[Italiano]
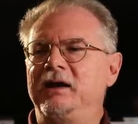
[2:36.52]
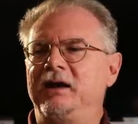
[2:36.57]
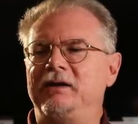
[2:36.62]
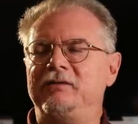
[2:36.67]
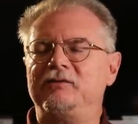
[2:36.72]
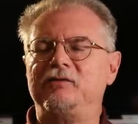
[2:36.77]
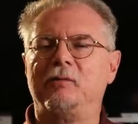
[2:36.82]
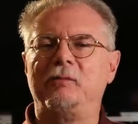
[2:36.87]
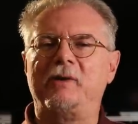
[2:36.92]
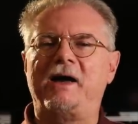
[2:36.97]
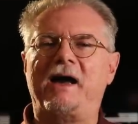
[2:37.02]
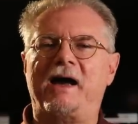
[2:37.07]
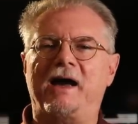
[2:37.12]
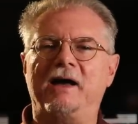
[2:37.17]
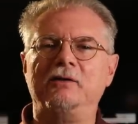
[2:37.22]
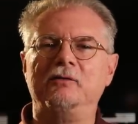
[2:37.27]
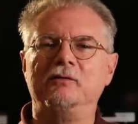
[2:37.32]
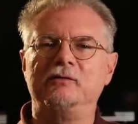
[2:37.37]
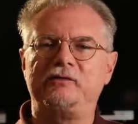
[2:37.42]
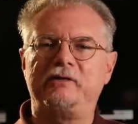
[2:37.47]
eh, insomma,
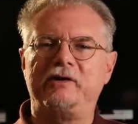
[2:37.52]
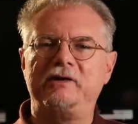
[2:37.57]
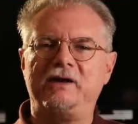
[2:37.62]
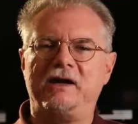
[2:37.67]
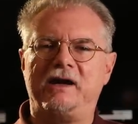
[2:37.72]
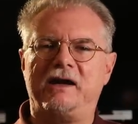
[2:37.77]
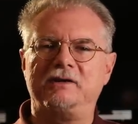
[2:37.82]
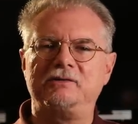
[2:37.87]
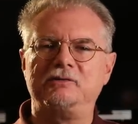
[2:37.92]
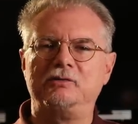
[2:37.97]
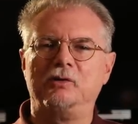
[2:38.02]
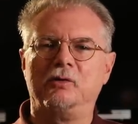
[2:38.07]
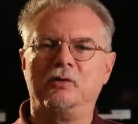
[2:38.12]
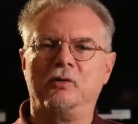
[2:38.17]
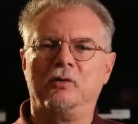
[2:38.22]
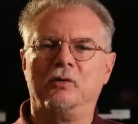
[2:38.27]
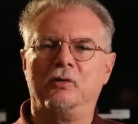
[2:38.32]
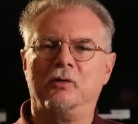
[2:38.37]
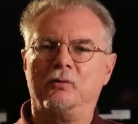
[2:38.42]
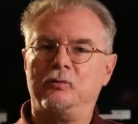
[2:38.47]
hanno
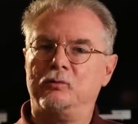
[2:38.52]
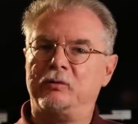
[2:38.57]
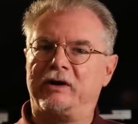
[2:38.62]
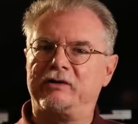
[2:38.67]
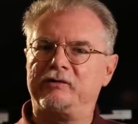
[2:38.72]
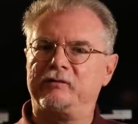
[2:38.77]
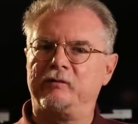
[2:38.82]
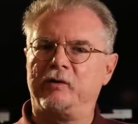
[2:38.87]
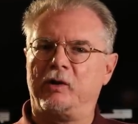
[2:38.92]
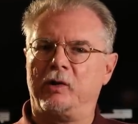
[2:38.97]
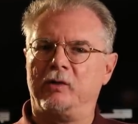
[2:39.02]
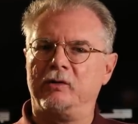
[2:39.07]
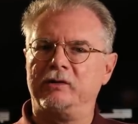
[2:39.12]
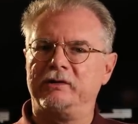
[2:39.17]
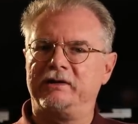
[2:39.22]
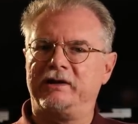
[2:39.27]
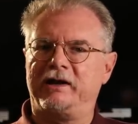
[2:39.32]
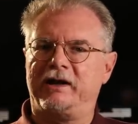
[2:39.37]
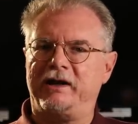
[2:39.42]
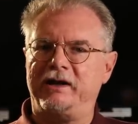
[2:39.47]
segnato una
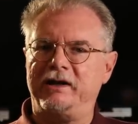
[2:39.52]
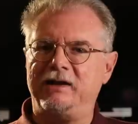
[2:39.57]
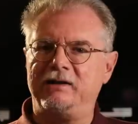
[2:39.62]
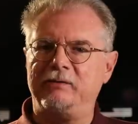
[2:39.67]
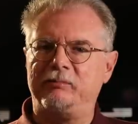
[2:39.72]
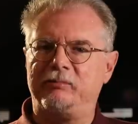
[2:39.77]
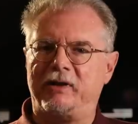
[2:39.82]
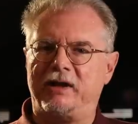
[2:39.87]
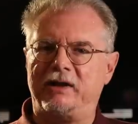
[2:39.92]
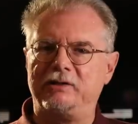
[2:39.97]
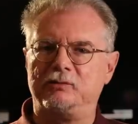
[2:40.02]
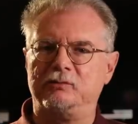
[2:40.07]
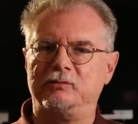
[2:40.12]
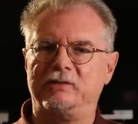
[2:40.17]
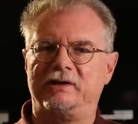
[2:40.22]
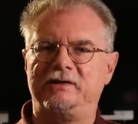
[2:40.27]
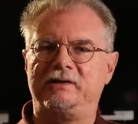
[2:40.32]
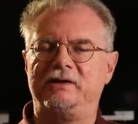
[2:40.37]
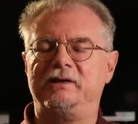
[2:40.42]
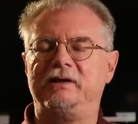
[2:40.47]
svolta e, ripeto,
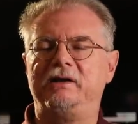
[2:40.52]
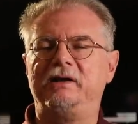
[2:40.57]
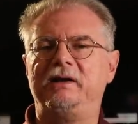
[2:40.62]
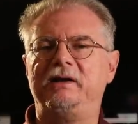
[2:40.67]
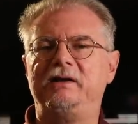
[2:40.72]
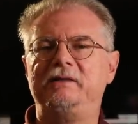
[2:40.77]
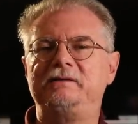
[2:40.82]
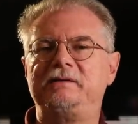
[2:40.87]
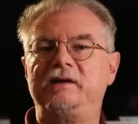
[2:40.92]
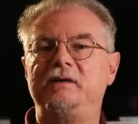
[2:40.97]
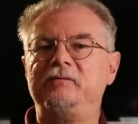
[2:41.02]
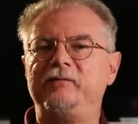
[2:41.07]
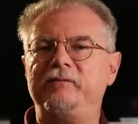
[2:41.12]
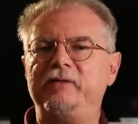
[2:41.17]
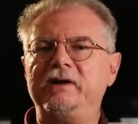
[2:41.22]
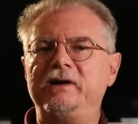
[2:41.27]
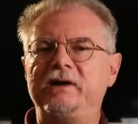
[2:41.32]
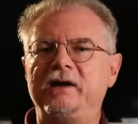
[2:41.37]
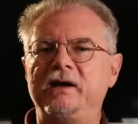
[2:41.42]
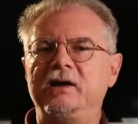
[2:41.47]
una tendenza.
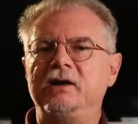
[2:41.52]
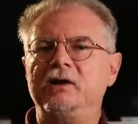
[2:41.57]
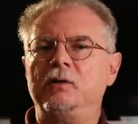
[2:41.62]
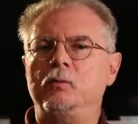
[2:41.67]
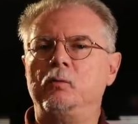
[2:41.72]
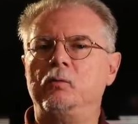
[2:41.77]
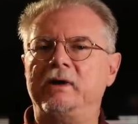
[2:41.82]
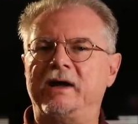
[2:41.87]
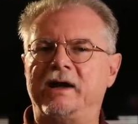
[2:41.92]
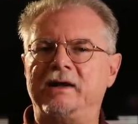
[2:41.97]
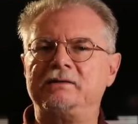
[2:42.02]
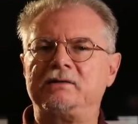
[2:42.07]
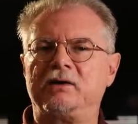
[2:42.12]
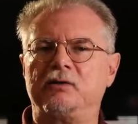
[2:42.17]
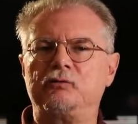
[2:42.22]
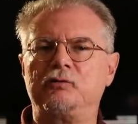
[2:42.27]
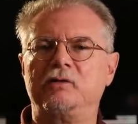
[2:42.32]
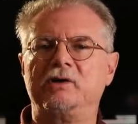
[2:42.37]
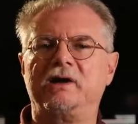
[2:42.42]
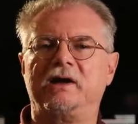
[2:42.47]
Infine,
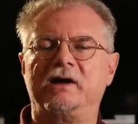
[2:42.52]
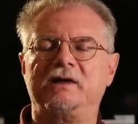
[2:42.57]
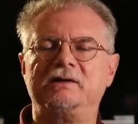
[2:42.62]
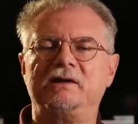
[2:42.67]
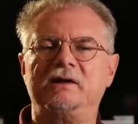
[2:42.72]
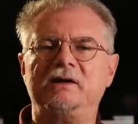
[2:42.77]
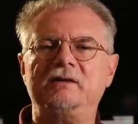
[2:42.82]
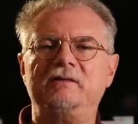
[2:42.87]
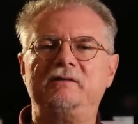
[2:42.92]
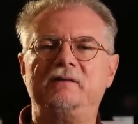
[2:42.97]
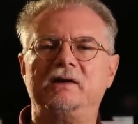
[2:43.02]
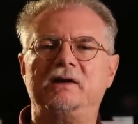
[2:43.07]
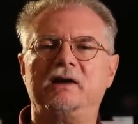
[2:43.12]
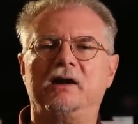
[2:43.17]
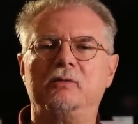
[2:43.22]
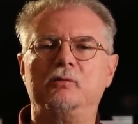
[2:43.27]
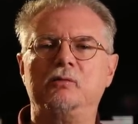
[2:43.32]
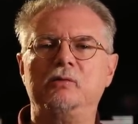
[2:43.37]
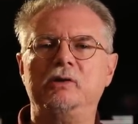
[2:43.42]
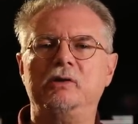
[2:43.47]
un'altra sua
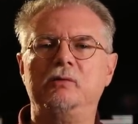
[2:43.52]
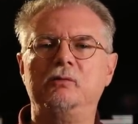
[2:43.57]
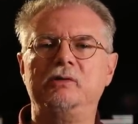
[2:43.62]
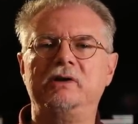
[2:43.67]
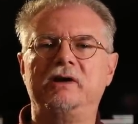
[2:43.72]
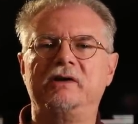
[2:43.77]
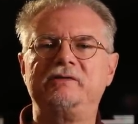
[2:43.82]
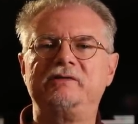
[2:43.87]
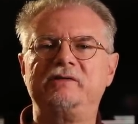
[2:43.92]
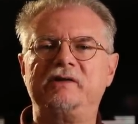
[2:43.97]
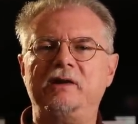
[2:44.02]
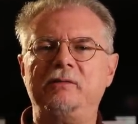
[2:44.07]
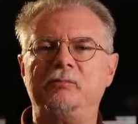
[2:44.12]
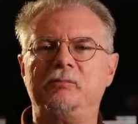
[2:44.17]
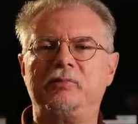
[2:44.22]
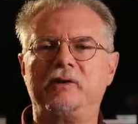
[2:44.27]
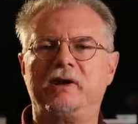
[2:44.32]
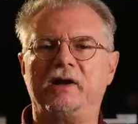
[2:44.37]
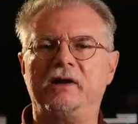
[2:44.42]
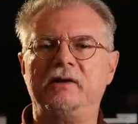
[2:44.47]
caratteristica a cui lui ha
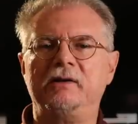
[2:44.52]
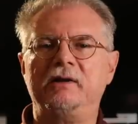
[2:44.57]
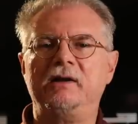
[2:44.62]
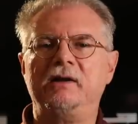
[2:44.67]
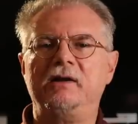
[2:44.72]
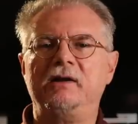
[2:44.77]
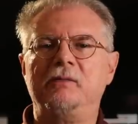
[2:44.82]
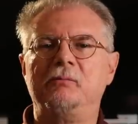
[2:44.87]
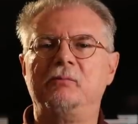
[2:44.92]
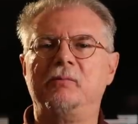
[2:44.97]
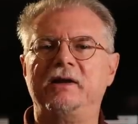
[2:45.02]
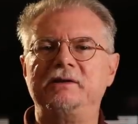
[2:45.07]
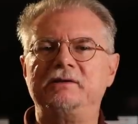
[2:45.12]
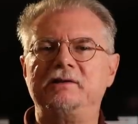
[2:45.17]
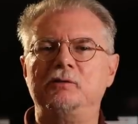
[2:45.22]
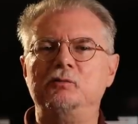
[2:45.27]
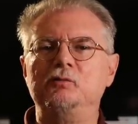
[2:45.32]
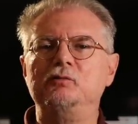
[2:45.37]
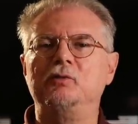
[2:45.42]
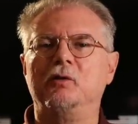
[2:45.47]
sempre
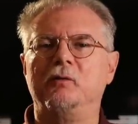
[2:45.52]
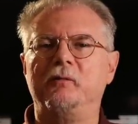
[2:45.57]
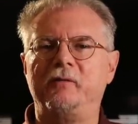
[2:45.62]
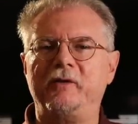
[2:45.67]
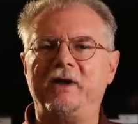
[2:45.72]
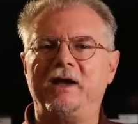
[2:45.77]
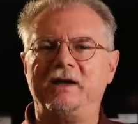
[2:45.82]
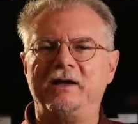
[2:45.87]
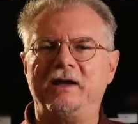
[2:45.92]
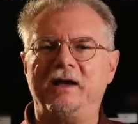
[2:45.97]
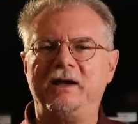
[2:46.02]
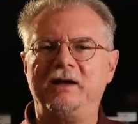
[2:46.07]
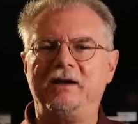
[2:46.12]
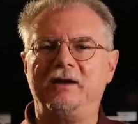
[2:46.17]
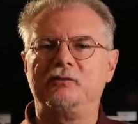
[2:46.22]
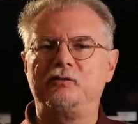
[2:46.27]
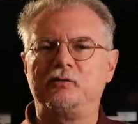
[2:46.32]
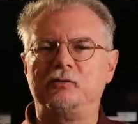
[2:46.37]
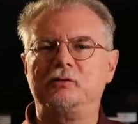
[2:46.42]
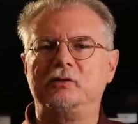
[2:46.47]
mantenuto fede,
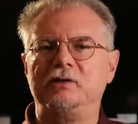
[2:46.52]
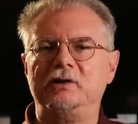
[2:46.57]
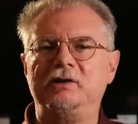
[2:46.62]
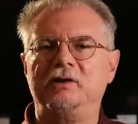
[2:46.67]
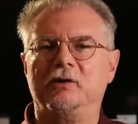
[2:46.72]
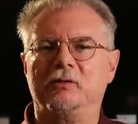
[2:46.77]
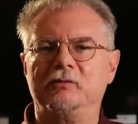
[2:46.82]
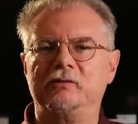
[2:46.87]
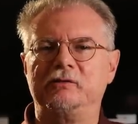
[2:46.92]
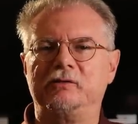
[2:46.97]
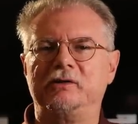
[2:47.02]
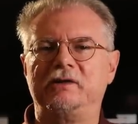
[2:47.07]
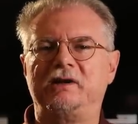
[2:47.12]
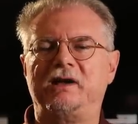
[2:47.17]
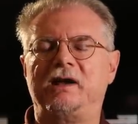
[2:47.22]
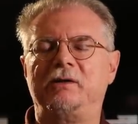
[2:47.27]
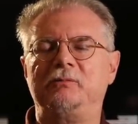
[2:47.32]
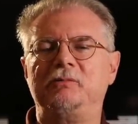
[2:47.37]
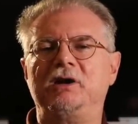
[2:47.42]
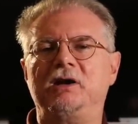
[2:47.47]
e sottolineo questo
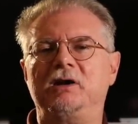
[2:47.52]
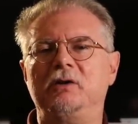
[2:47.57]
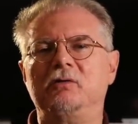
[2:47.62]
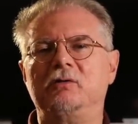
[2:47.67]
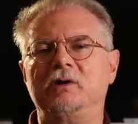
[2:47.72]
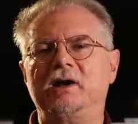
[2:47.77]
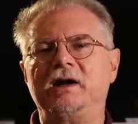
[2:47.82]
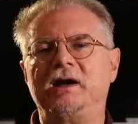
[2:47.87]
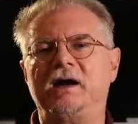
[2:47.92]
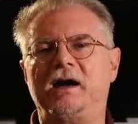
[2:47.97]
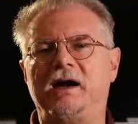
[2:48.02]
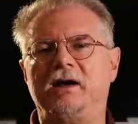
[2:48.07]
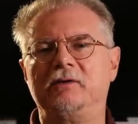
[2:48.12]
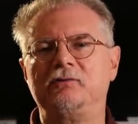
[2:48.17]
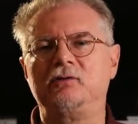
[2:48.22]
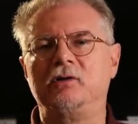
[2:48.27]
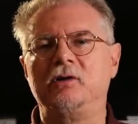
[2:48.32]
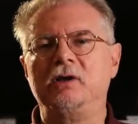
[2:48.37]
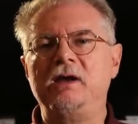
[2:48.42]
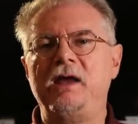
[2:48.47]
termine non a
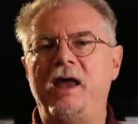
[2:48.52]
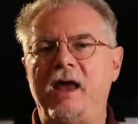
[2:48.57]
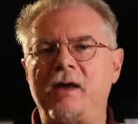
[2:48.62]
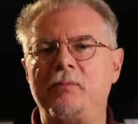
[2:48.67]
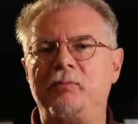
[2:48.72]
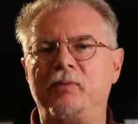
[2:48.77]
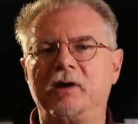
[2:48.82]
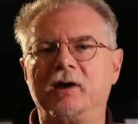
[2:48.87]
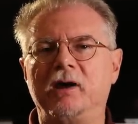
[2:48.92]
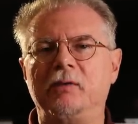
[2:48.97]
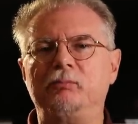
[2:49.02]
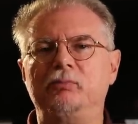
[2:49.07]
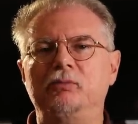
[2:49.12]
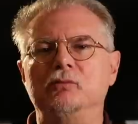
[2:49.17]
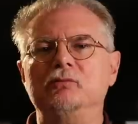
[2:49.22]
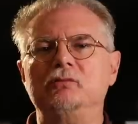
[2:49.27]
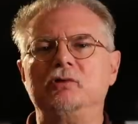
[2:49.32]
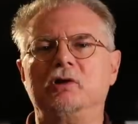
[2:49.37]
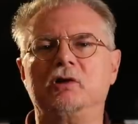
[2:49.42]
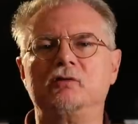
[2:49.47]
caso, è per
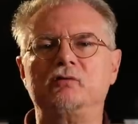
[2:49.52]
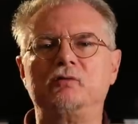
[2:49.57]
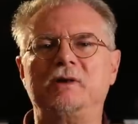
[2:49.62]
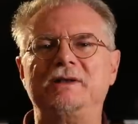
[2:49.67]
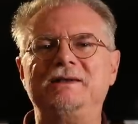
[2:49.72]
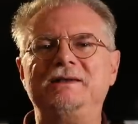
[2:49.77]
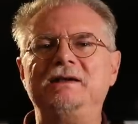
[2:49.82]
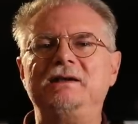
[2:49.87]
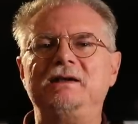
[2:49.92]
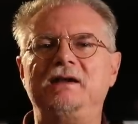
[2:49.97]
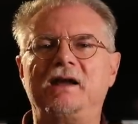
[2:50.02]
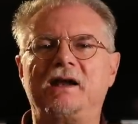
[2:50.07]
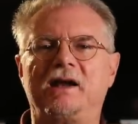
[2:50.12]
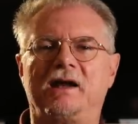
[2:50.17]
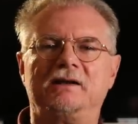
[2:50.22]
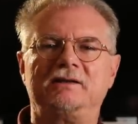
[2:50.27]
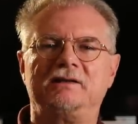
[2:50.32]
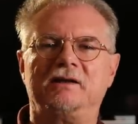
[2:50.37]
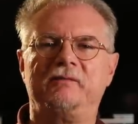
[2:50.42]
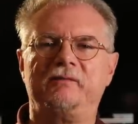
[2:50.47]
l'appunto la sua
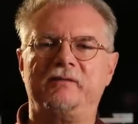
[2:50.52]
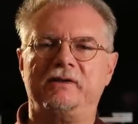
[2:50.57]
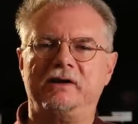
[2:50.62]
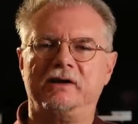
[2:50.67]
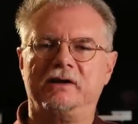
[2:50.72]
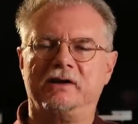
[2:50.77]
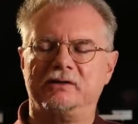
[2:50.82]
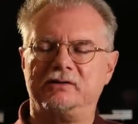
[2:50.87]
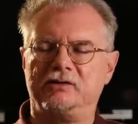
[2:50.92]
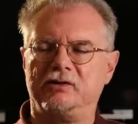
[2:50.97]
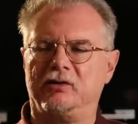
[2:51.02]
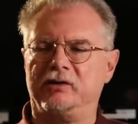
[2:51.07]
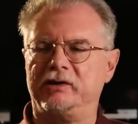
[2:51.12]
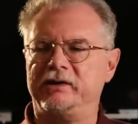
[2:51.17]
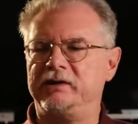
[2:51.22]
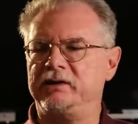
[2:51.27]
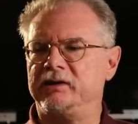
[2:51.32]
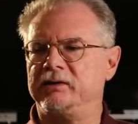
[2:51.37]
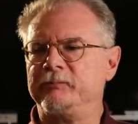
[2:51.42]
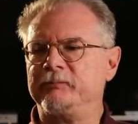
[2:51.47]
dichiarata fede
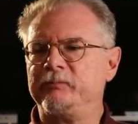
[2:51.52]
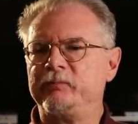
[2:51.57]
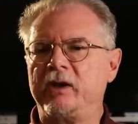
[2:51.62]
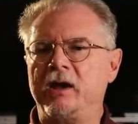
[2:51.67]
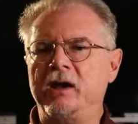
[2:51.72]
cattolica.